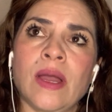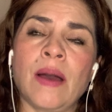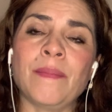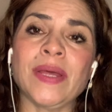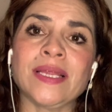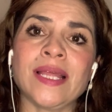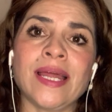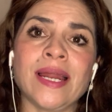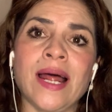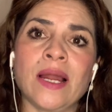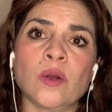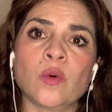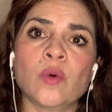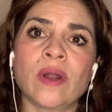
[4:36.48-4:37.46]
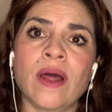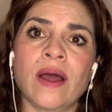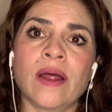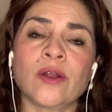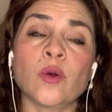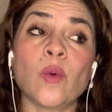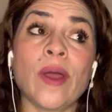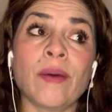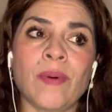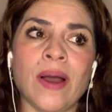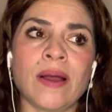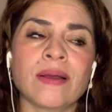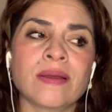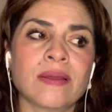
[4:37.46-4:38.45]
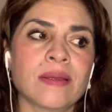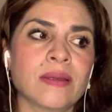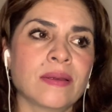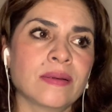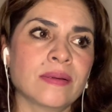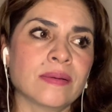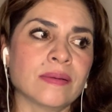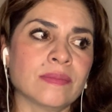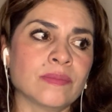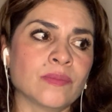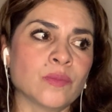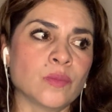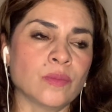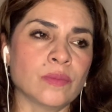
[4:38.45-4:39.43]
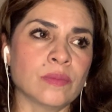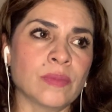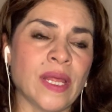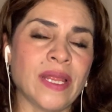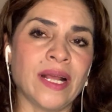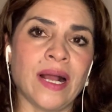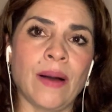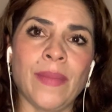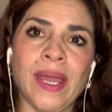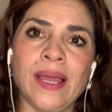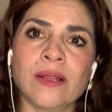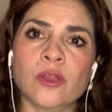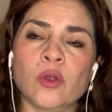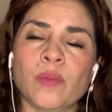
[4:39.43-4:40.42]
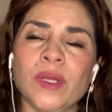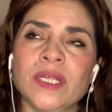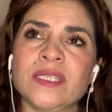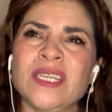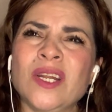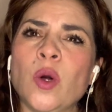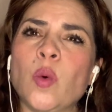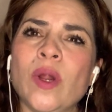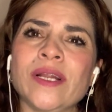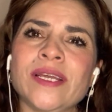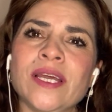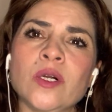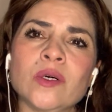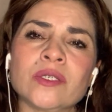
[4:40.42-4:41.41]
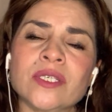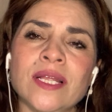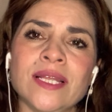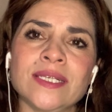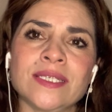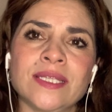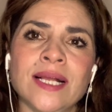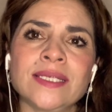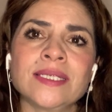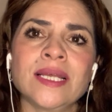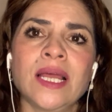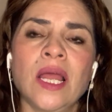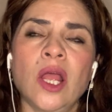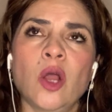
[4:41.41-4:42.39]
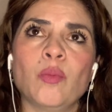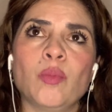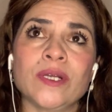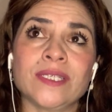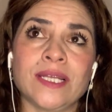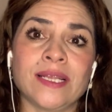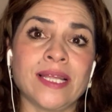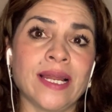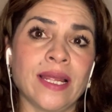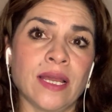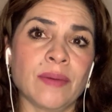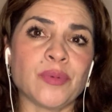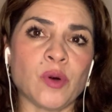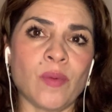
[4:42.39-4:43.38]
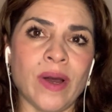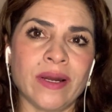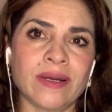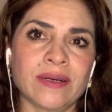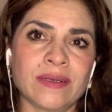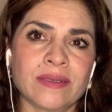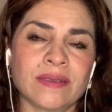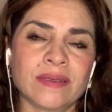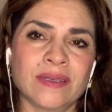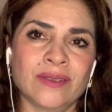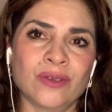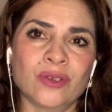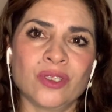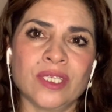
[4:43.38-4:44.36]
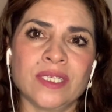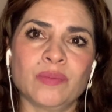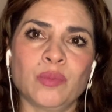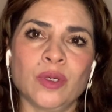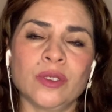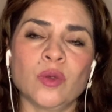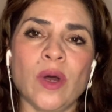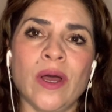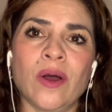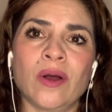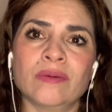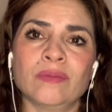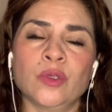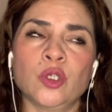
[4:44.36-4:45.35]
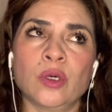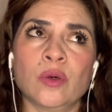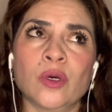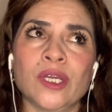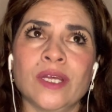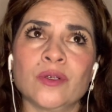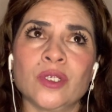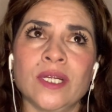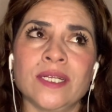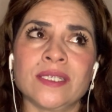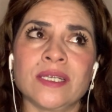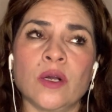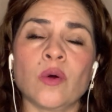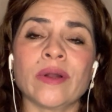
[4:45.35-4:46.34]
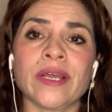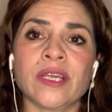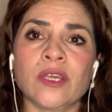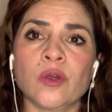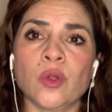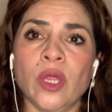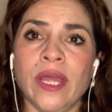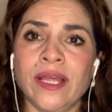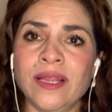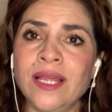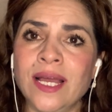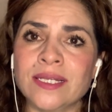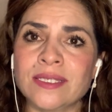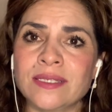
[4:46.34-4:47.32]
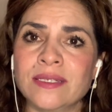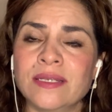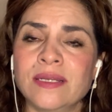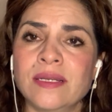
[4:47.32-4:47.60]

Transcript: meter alguna nueva, Mm, medicamento, medicina o cualquier cosa de estas, pues se tiene que probar. Entonces, pues no, yo no quiero ser ese conejillo de indias,